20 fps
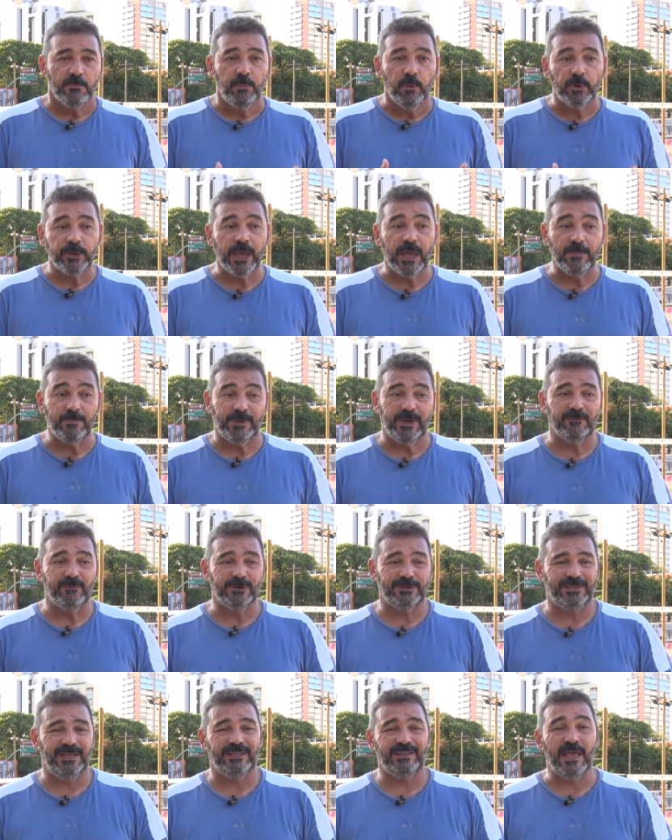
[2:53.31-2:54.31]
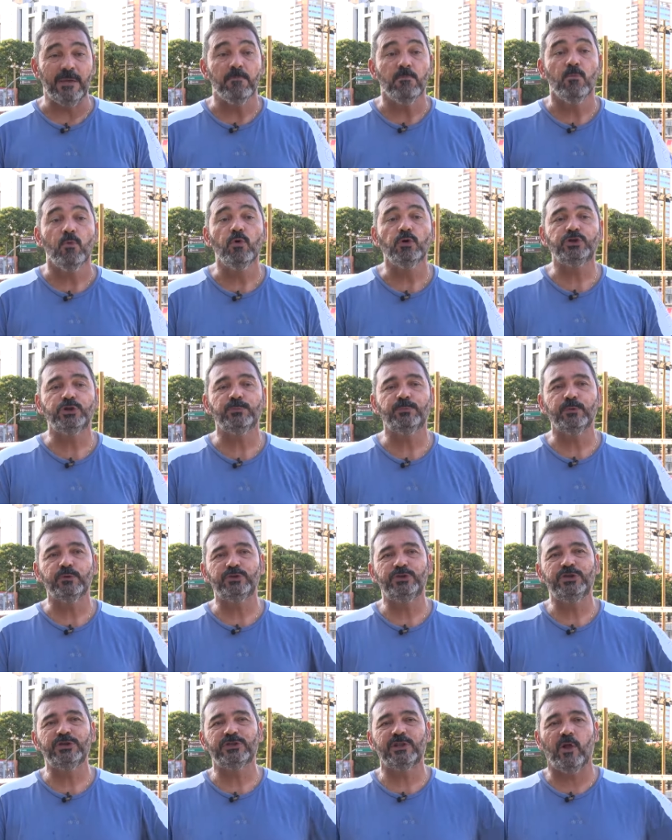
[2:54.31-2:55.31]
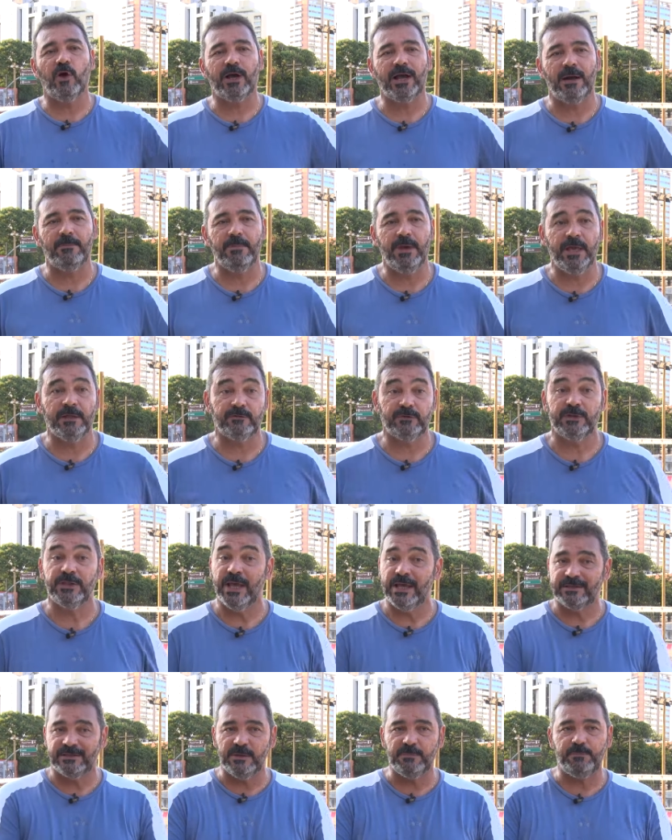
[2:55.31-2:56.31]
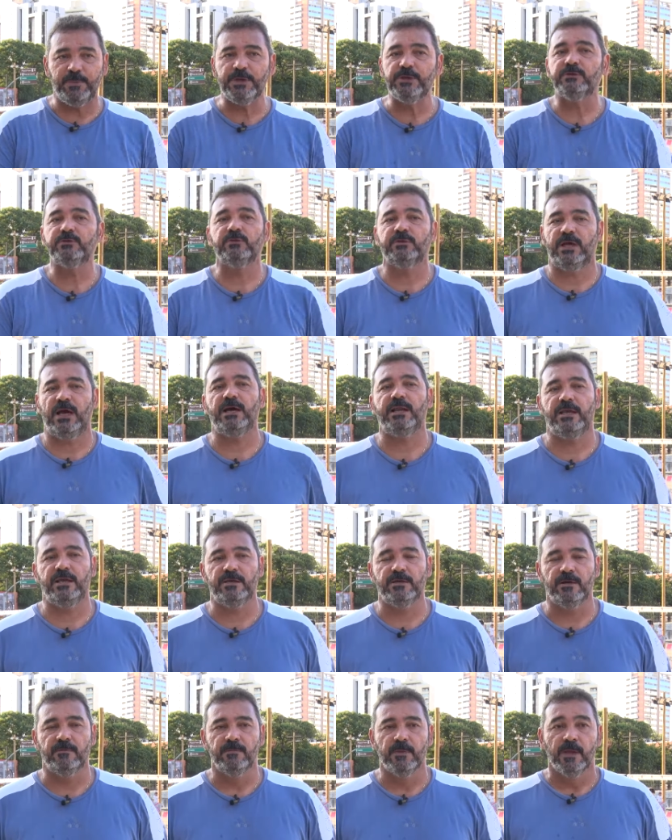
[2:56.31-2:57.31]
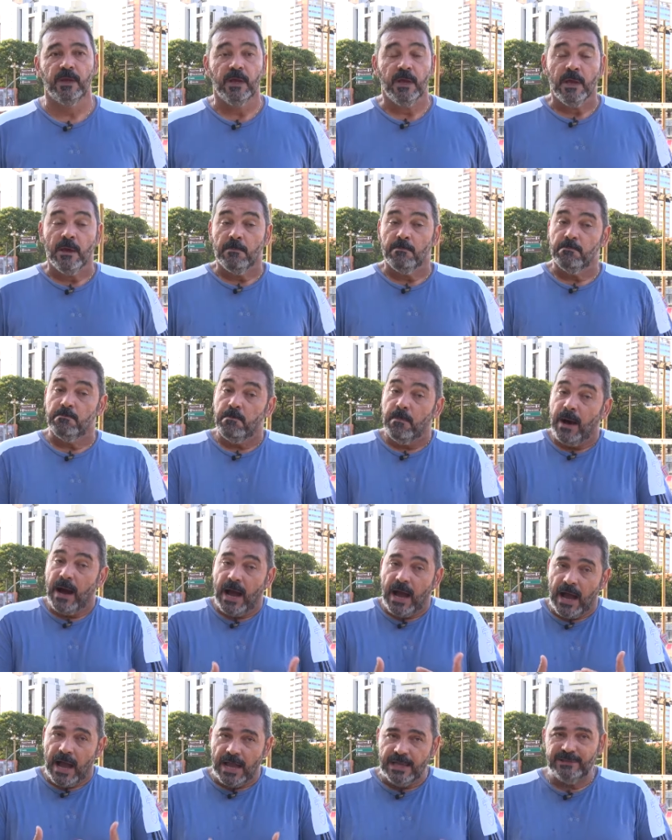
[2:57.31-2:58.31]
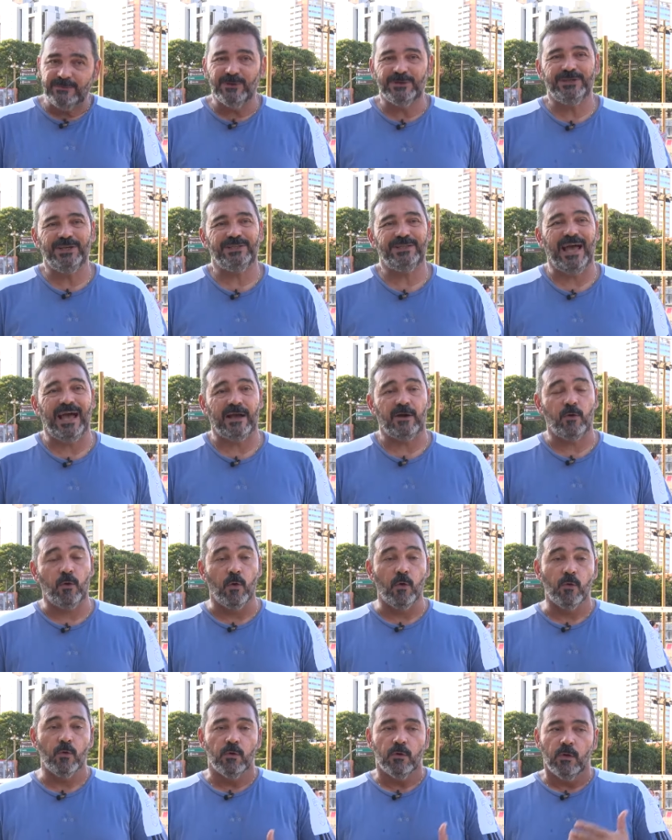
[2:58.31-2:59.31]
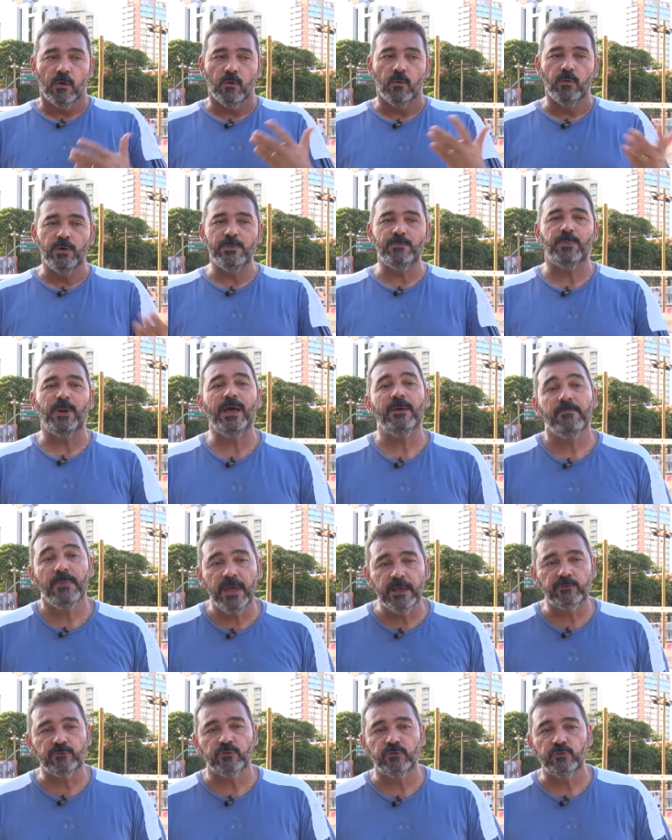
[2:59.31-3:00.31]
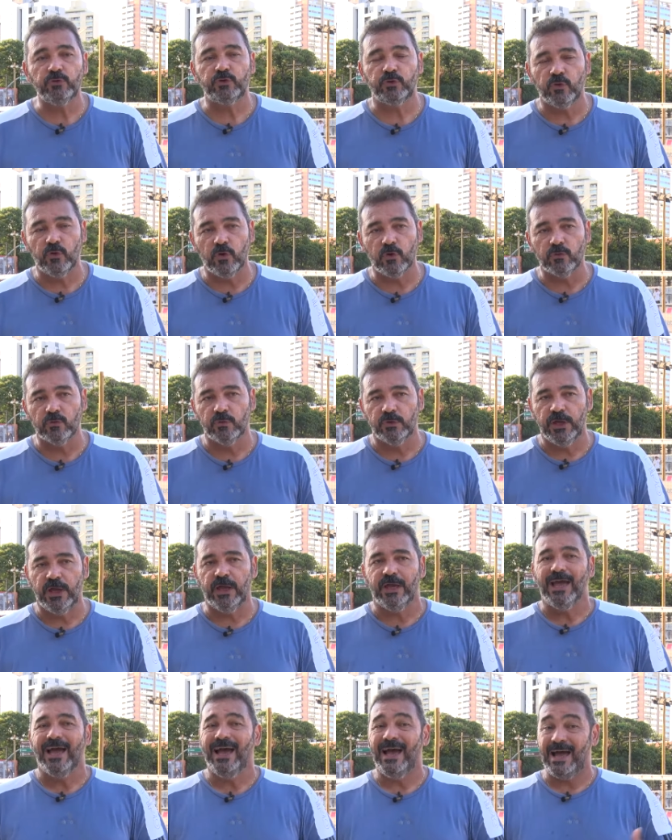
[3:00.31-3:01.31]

Por quê? Porque você tem múltiplos deslocamentos nesse piso, na areia. Mas você está com o implemento do jogo, né?